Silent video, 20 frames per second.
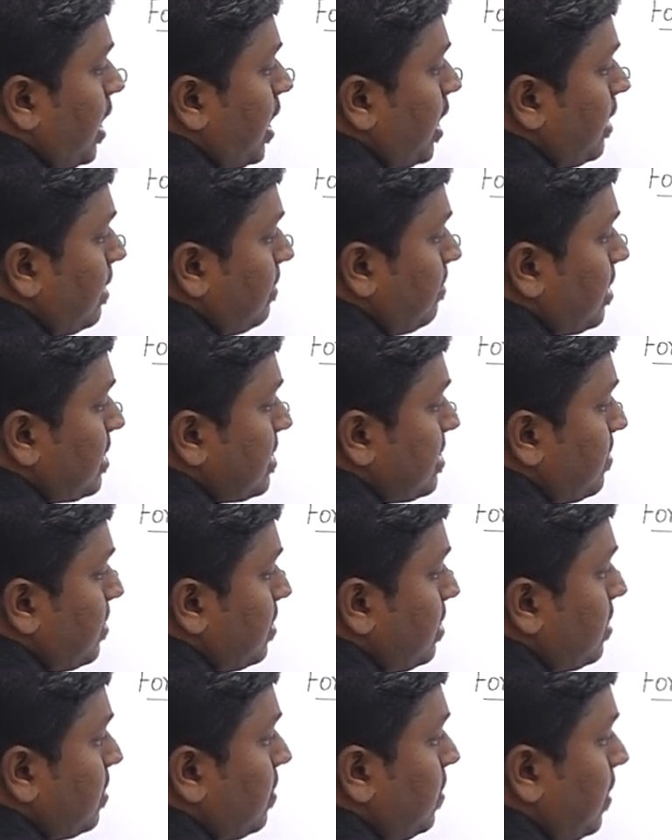ஆறு மாதம்
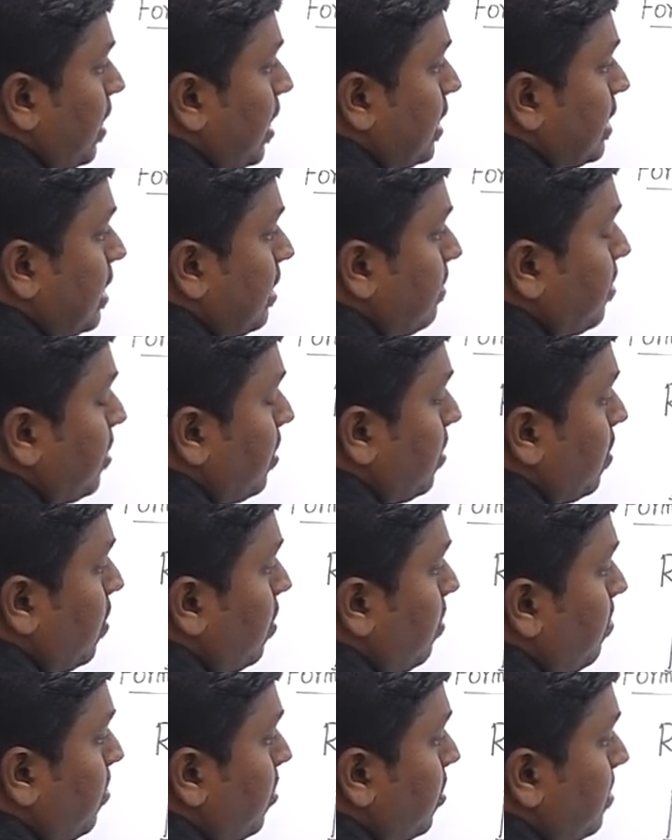வந்துடும் அதுக்கப்புறம் ஒரு
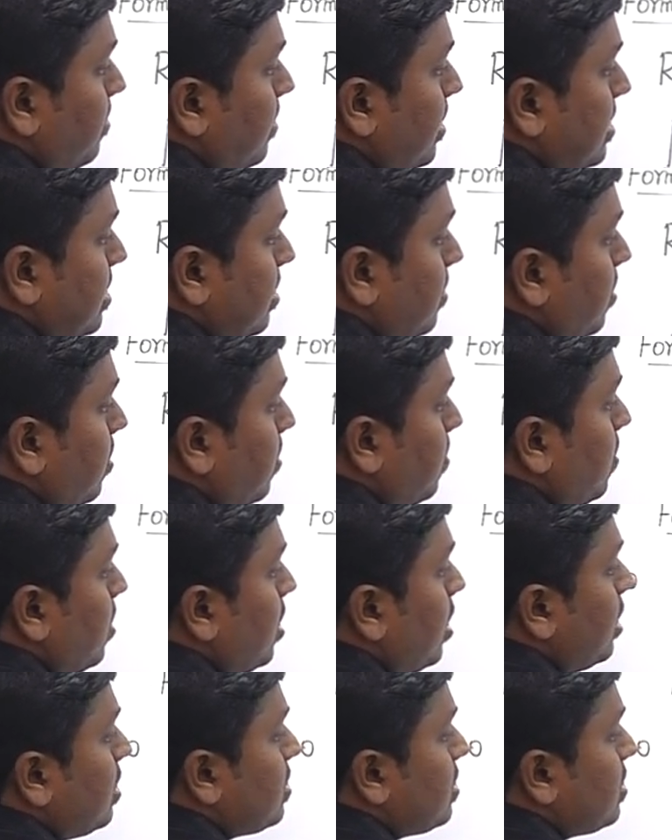ஒம்பது மாதம் வரும்